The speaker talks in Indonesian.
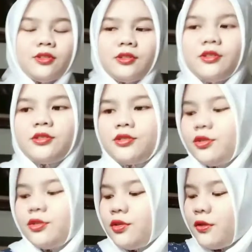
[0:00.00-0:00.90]
tuh
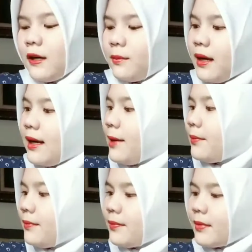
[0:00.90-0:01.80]
untuk ukuran
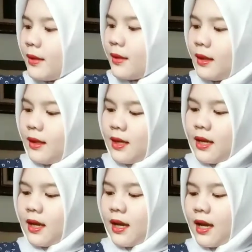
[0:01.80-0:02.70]
malam
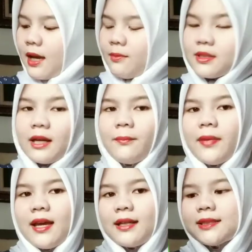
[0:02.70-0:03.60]
M
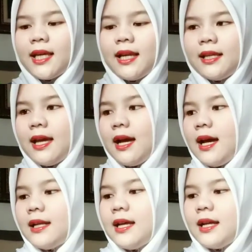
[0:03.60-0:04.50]
sampai XL
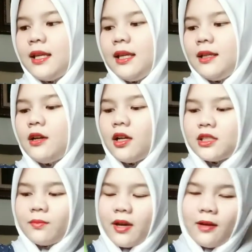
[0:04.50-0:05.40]
ya dari
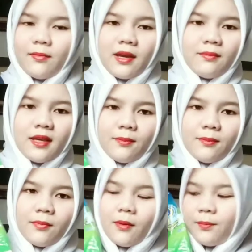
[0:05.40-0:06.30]
Gone Smile Baby
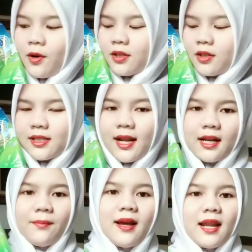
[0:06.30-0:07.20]
popok
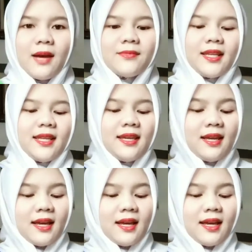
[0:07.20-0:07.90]
celana malam. Jadi